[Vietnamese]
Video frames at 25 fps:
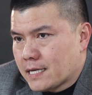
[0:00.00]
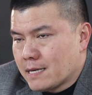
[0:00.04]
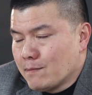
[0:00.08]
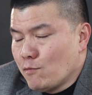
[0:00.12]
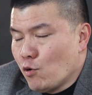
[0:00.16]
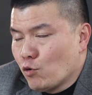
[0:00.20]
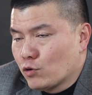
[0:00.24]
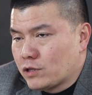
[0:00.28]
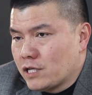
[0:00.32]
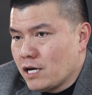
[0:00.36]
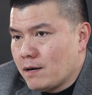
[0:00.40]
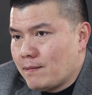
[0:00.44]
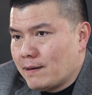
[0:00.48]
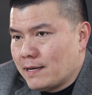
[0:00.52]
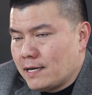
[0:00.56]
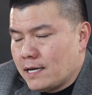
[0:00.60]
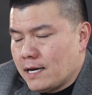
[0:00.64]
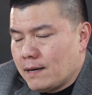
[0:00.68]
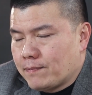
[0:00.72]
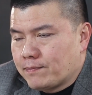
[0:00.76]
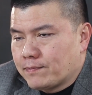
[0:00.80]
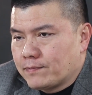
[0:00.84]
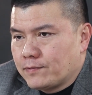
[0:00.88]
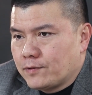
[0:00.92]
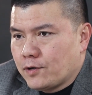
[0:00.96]
cái mục tiêu bạn
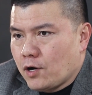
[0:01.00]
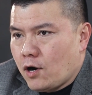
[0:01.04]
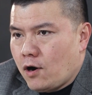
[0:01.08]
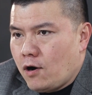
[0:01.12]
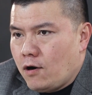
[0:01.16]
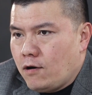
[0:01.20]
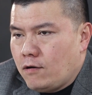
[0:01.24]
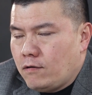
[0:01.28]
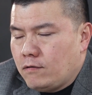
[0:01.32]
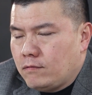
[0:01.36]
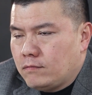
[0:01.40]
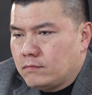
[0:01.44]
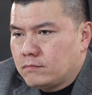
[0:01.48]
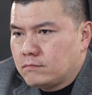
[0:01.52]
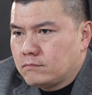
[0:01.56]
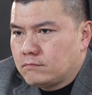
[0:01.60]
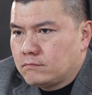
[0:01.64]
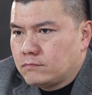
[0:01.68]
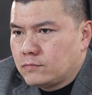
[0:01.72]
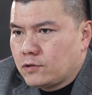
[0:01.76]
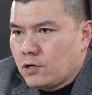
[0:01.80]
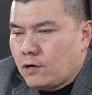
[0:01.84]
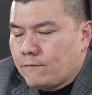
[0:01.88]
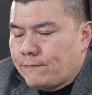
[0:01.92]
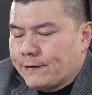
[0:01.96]
lập nó
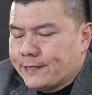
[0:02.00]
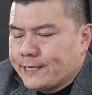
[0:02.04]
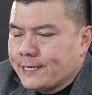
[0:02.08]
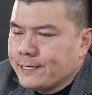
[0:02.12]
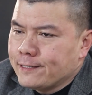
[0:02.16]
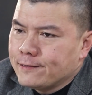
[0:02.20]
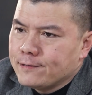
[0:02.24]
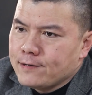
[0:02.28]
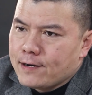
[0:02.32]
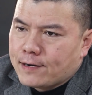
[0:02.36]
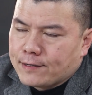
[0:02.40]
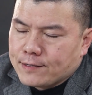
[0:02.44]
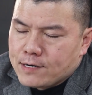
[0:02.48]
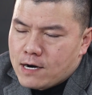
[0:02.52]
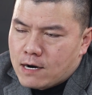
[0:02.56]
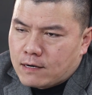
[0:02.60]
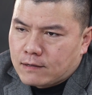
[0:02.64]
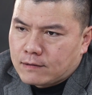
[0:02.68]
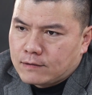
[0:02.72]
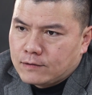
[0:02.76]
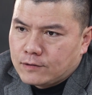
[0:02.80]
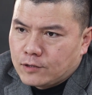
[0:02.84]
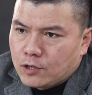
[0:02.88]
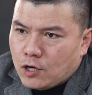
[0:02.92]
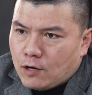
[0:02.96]
nó phải định lượng
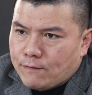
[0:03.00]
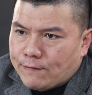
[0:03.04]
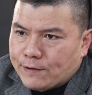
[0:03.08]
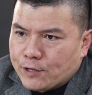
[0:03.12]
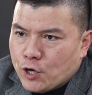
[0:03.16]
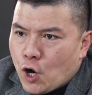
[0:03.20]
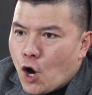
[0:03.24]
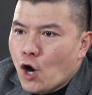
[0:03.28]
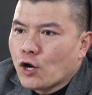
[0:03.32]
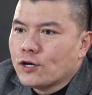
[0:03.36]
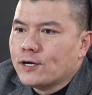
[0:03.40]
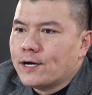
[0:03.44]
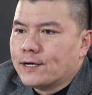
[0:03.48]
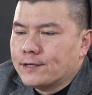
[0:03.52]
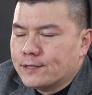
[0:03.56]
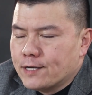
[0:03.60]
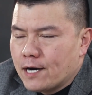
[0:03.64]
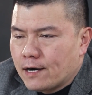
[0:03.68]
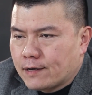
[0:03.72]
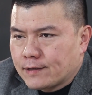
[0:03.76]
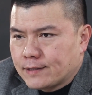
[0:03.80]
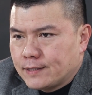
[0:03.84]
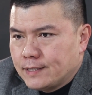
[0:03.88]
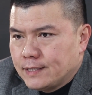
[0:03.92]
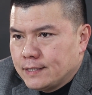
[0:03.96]
được nó phải đo lường
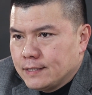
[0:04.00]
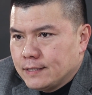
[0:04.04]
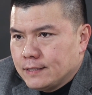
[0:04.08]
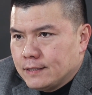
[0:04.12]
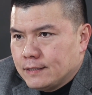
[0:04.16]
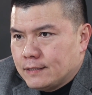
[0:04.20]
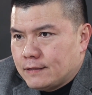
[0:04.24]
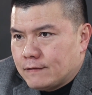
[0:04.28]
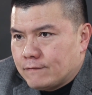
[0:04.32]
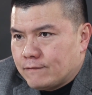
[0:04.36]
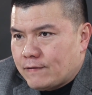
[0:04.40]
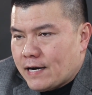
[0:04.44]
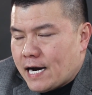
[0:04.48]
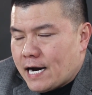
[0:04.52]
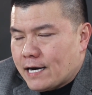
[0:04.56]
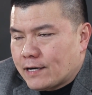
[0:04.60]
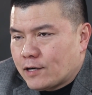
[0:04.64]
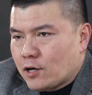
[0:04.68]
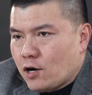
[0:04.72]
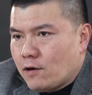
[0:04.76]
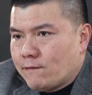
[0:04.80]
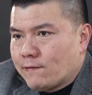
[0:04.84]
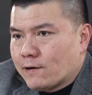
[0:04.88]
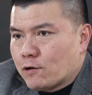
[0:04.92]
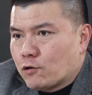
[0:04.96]
được
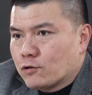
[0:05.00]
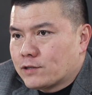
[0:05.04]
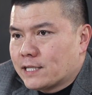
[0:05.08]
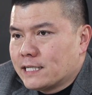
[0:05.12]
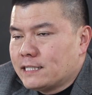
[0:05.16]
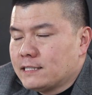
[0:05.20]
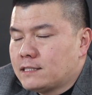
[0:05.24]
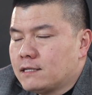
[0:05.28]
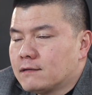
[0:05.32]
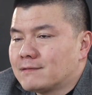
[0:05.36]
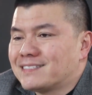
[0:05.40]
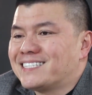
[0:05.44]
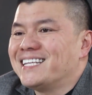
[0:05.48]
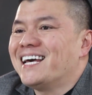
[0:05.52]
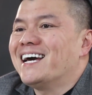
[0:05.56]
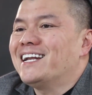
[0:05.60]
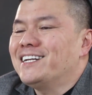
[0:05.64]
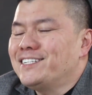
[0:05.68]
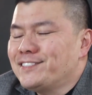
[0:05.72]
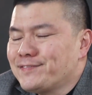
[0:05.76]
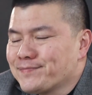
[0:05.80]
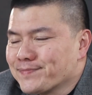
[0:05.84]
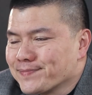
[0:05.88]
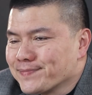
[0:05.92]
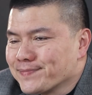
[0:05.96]
và nó phải có tính thực tiễn